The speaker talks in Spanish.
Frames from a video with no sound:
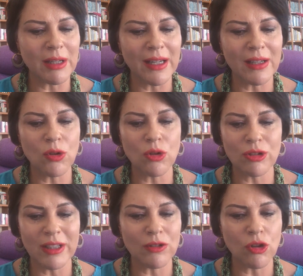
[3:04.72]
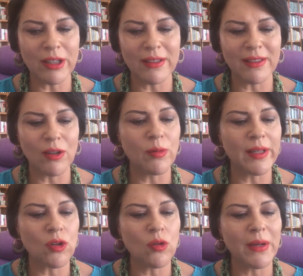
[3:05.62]
trabajar con los tres órdenes de
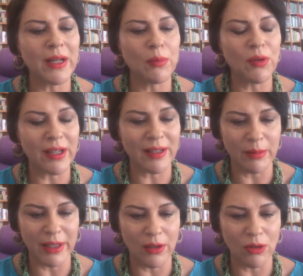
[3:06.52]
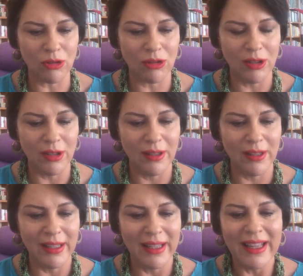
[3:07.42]
gobierno para poder reabrirlos.
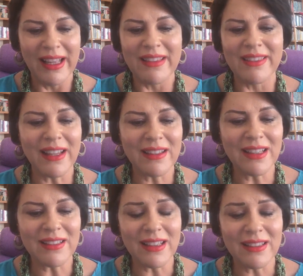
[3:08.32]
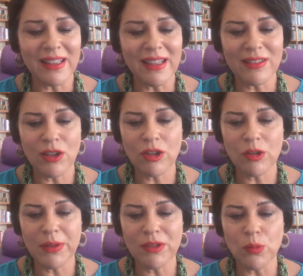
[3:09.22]
Dadas las
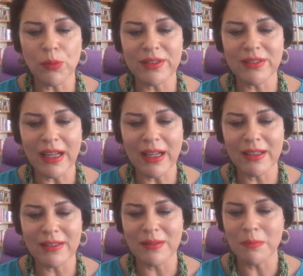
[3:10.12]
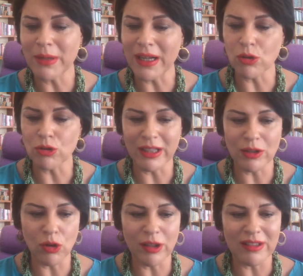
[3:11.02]
reasignaciones presupuestales para los
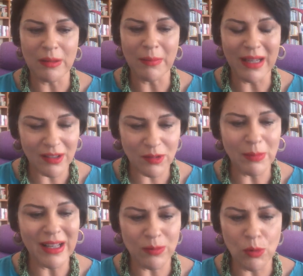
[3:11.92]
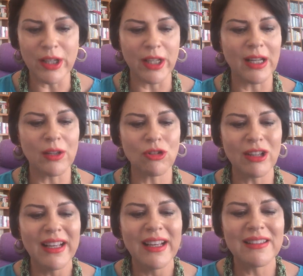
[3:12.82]
sectores más, vulnerados,
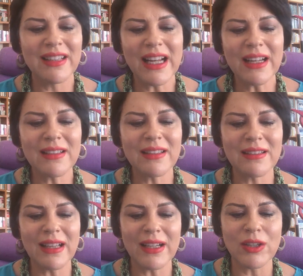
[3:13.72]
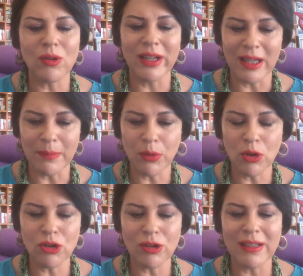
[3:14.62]
será necesario el
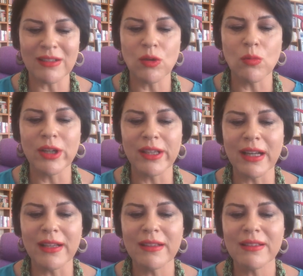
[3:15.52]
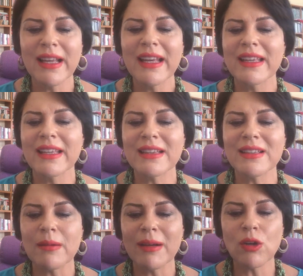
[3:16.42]
apoyo de las comunidades y
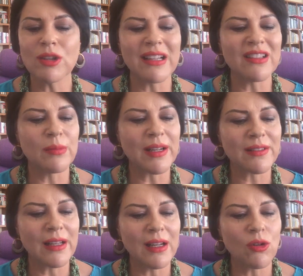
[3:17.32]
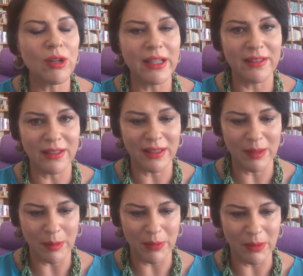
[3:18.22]
el trabajo transversal con la
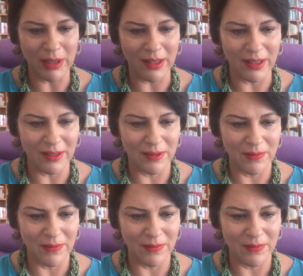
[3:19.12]
iniciativa privada.